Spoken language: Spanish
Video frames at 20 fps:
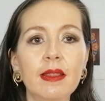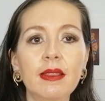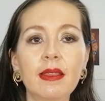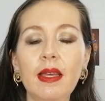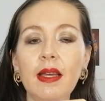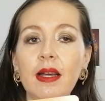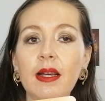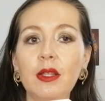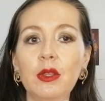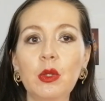
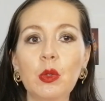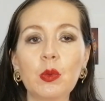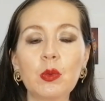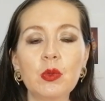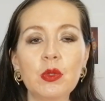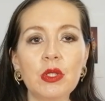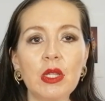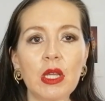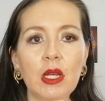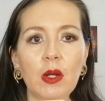dejando
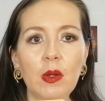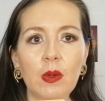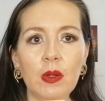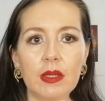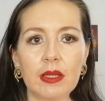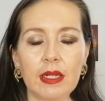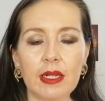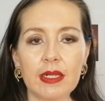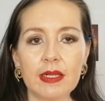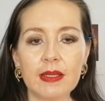un ciclo
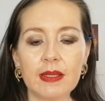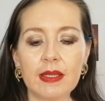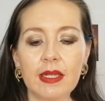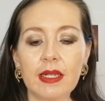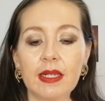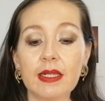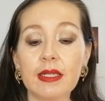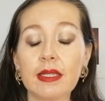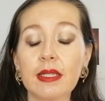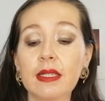atrás,
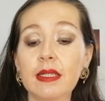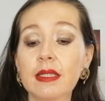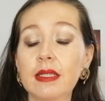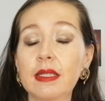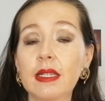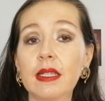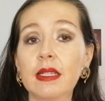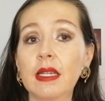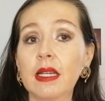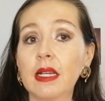
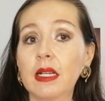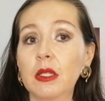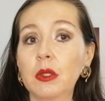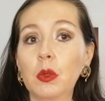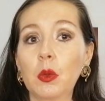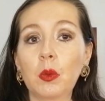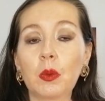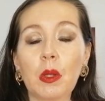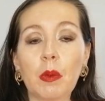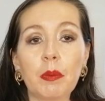estás
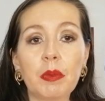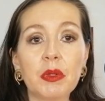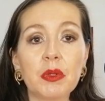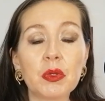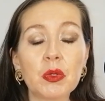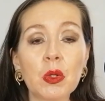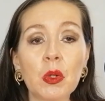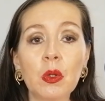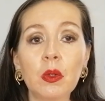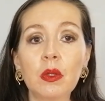dejando una
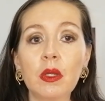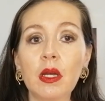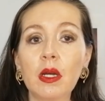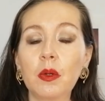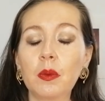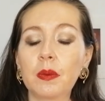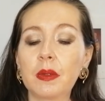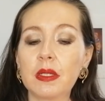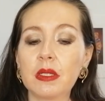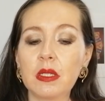
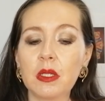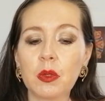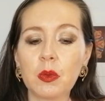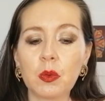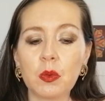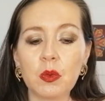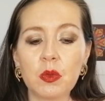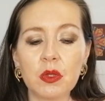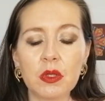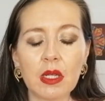persona, una
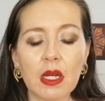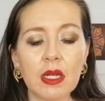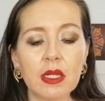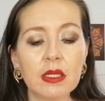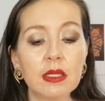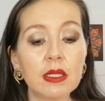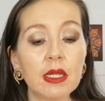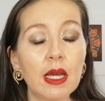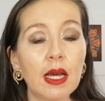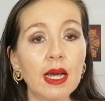
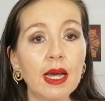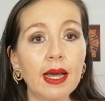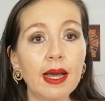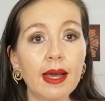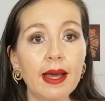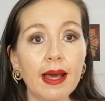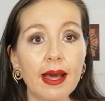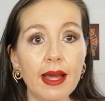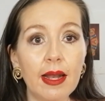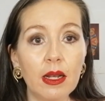circunstancia,
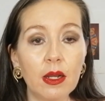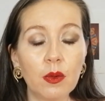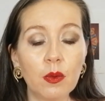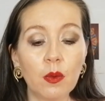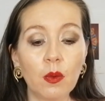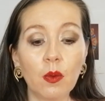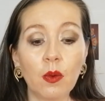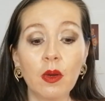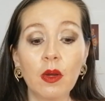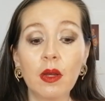
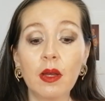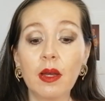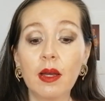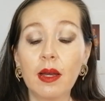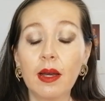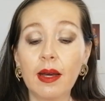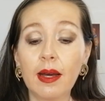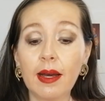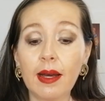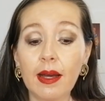algo,
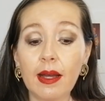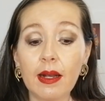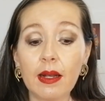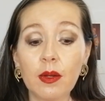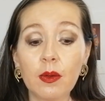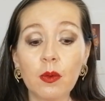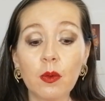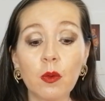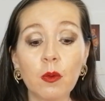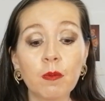
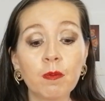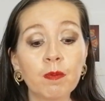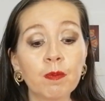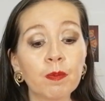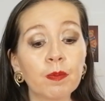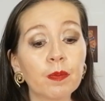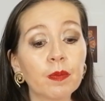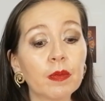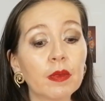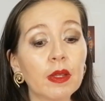algo
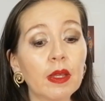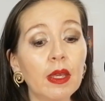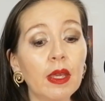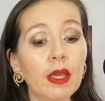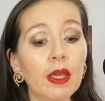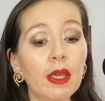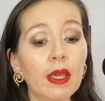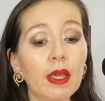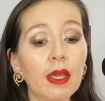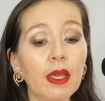
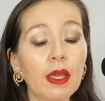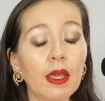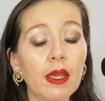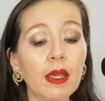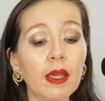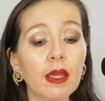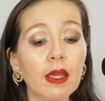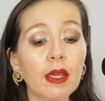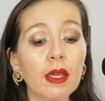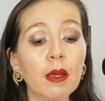
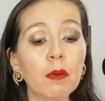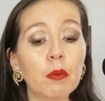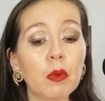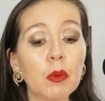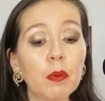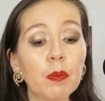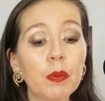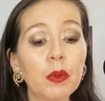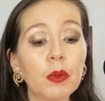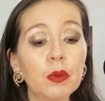que,
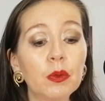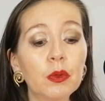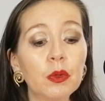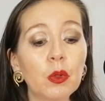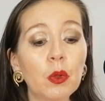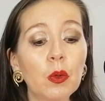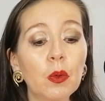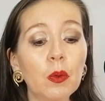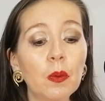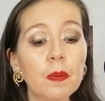muy
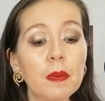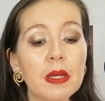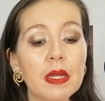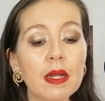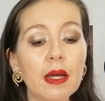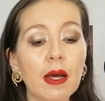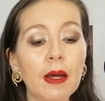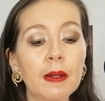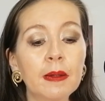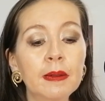pronto,
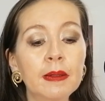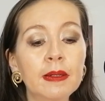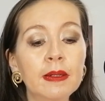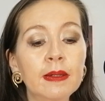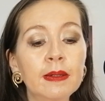mira,